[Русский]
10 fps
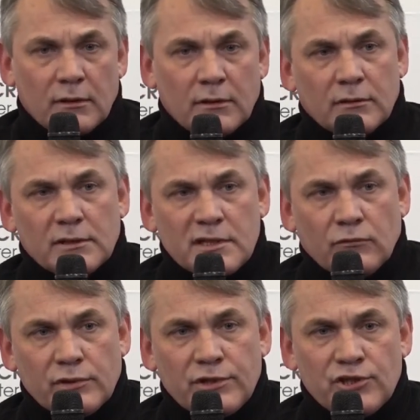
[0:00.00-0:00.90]
Э, на
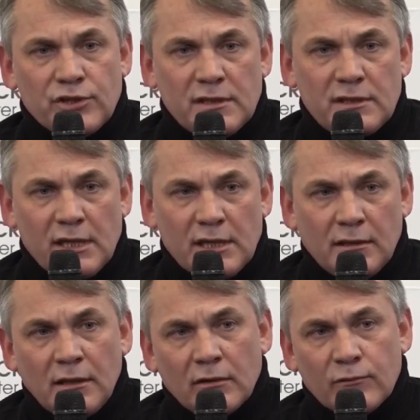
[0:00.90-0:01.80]
сегодняшний
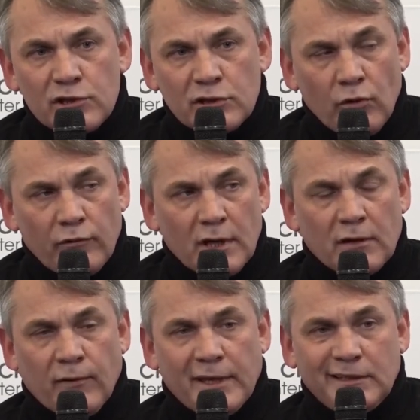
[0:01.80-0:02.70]
день в
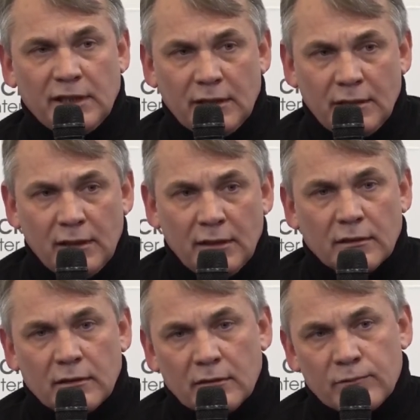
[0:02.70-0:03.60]
условиях войны,
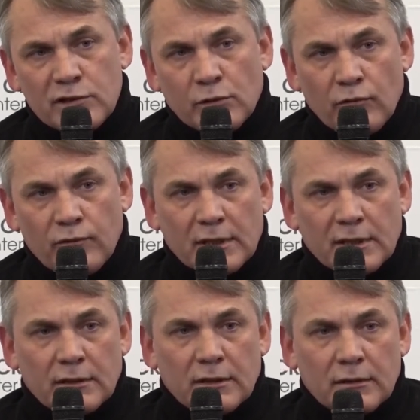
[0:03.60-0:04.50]
э, в
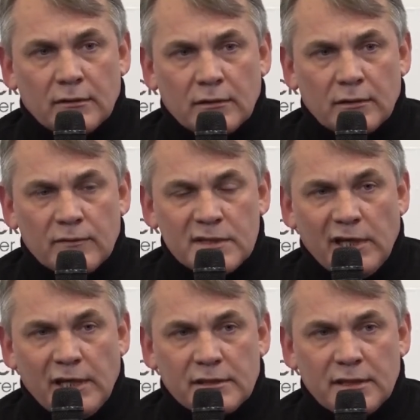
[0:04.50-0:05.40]
условиях э,
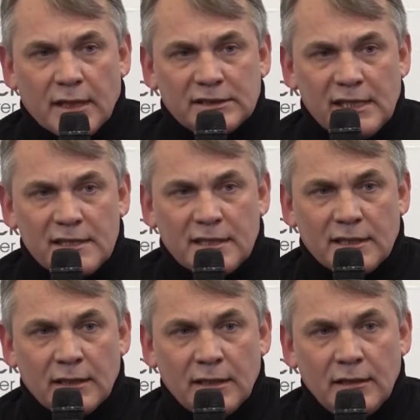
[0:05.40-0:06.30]
восьмилетней
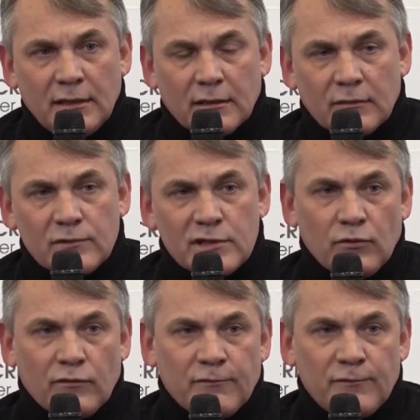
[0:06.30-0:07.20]
агрессии, в
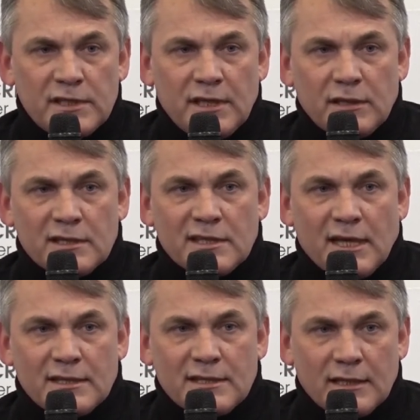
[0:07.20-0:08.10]
условиях введения
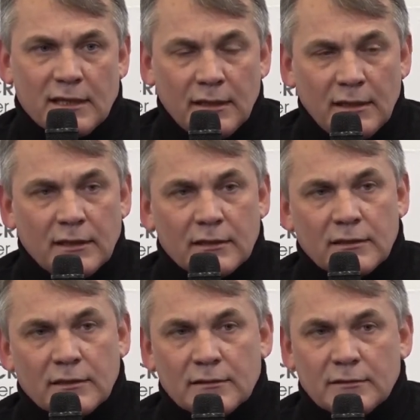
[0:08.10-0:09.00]
санкций,
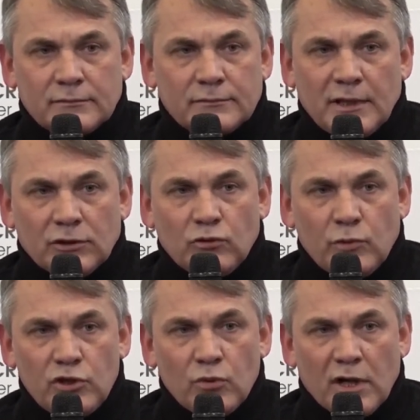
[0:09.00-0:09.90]
я
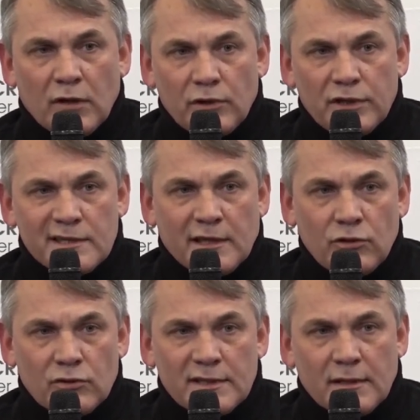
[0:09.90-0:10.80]
думаю, ни у кого не
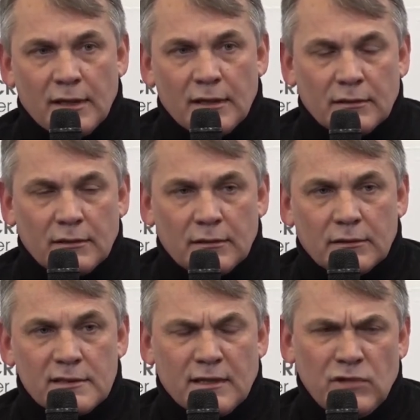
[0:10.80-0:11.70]

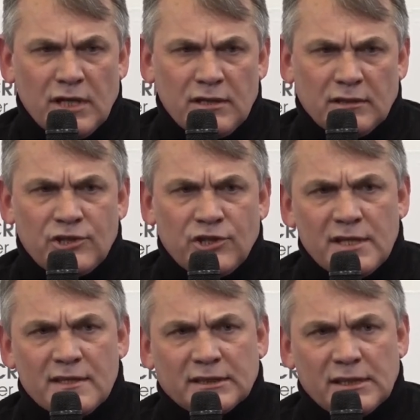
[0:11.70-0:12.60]
остается сомнений на
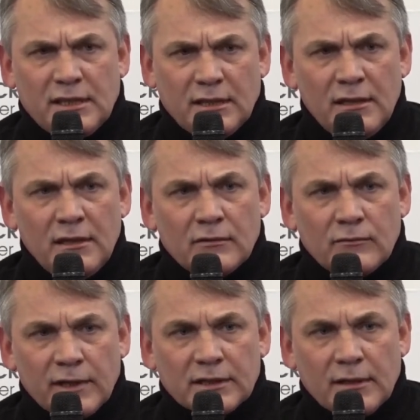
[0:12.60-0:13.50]
чьей стороне
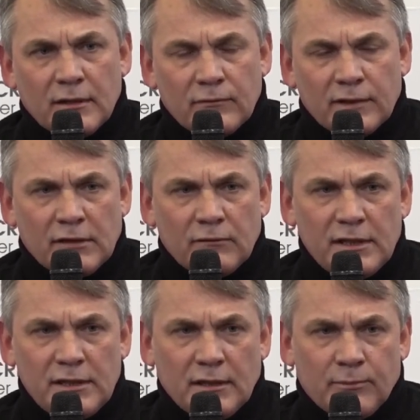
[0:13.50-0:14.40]
в этой, в этой
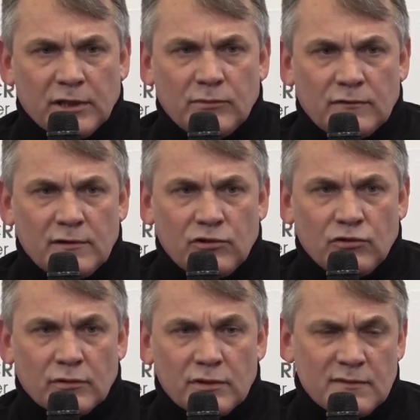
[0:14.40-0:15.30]
войне пан
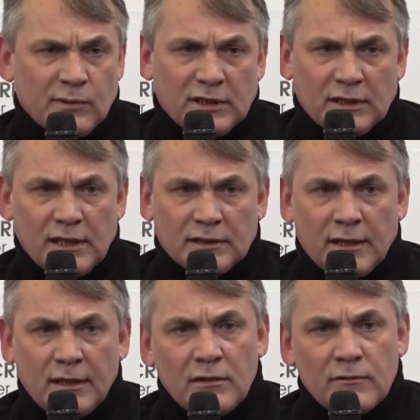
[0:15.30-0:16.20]
Медведчук. Несмотря на
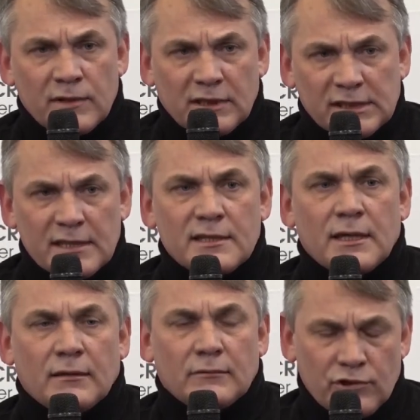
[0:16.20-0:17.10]
это,
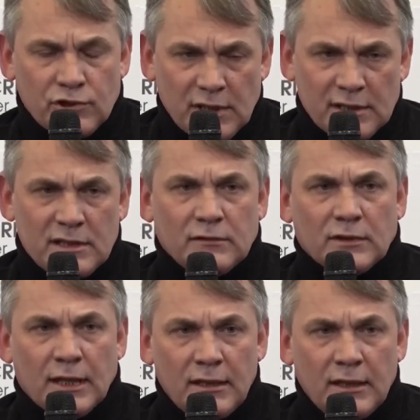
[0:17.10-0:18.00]
Федерация очень
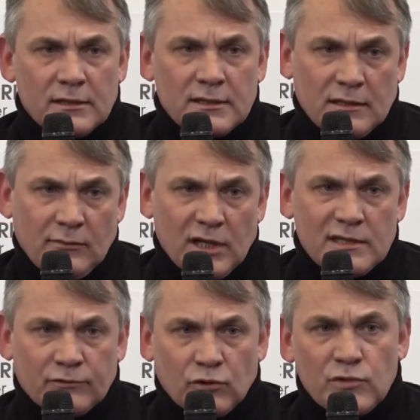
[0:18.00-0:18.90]
активно
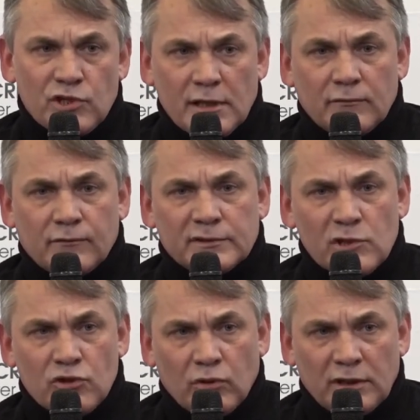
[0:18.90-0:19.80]
занимается в том числе
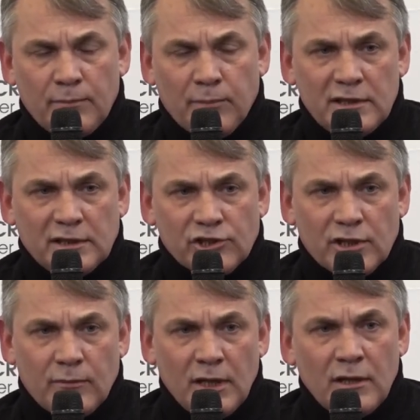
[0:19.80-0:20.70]
информационной
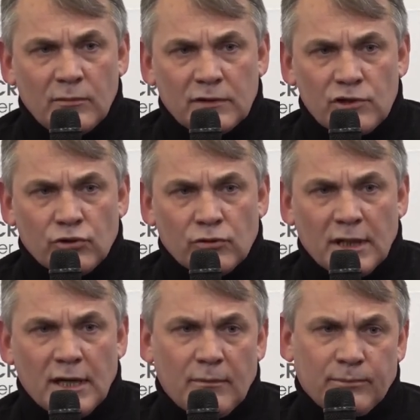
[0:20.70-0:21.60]
поддержкой
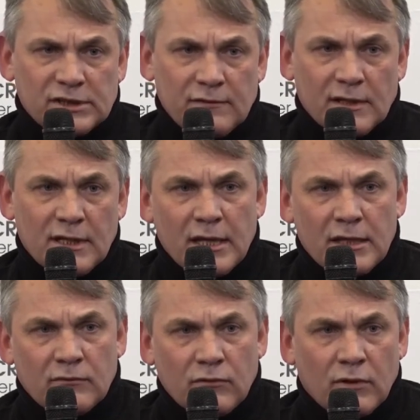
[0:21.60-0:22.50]
Медведчука,
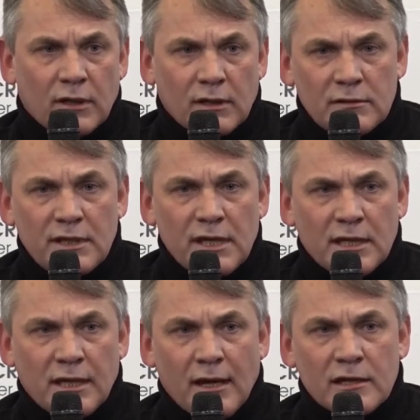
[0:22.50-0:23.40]
продвигая его
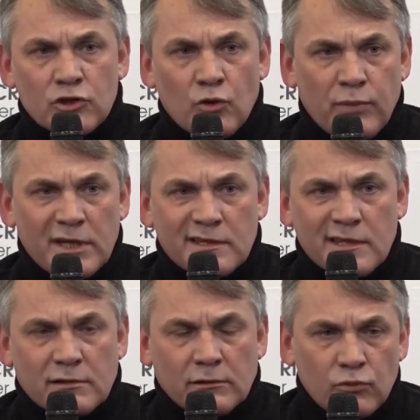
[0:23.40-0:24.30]
некие особые
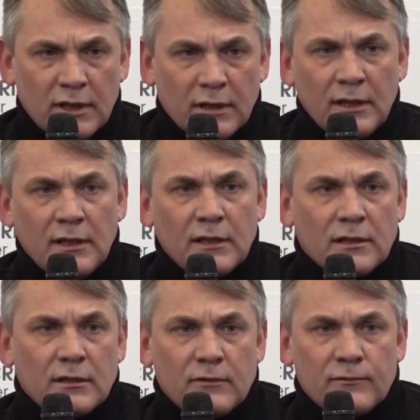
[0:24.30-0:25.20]
заслуги
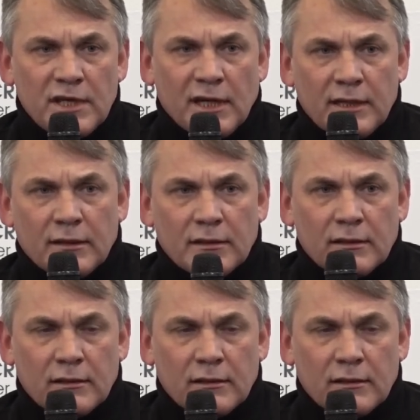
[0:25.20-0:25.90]
в деле